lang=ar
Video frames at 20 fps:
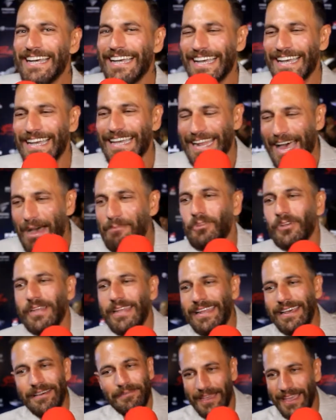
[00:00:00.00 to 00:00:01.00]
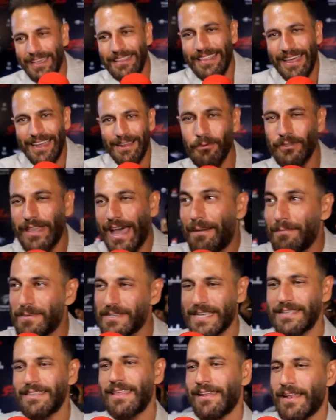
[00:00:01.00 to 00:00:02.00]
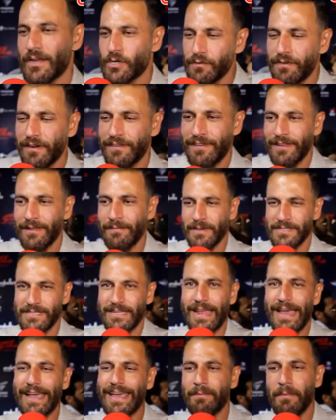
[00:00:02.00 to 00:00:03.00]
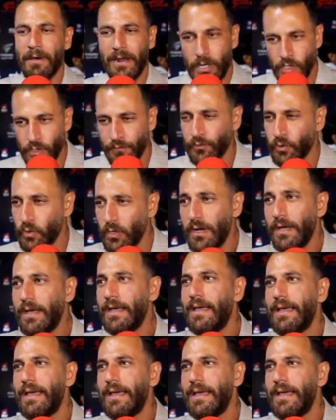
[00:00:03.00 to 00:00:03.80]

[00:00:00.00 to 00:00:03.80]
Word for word: آه الحمد لله بجد انا متحمس جدا ان اشوف الفيلم اصل انا اخر مره شفته